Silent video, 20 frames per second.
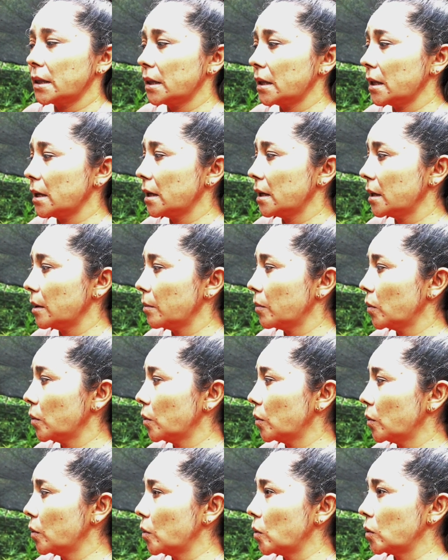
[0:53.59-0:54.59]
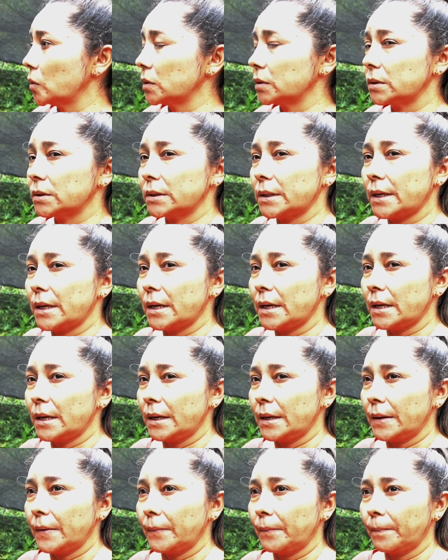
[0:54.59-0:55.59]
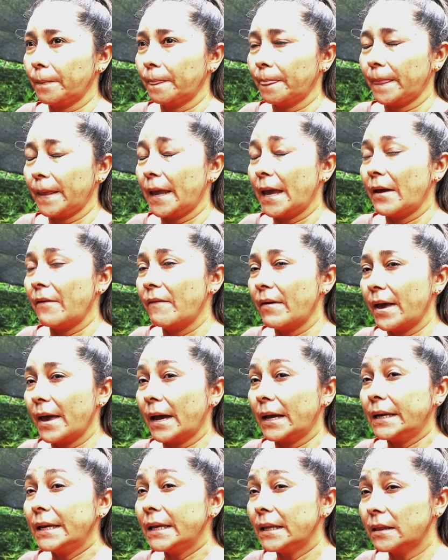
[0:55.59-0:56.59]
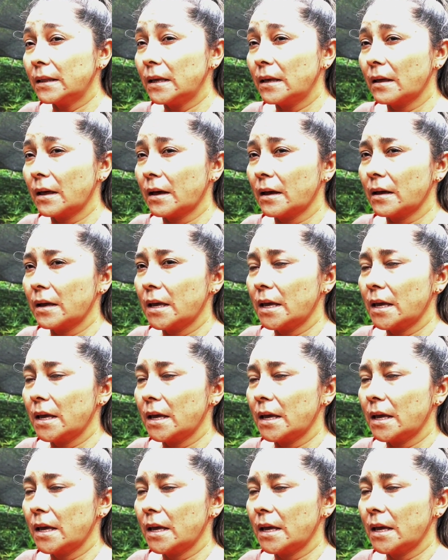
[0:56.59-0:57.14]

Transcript: tenemos ebea nítida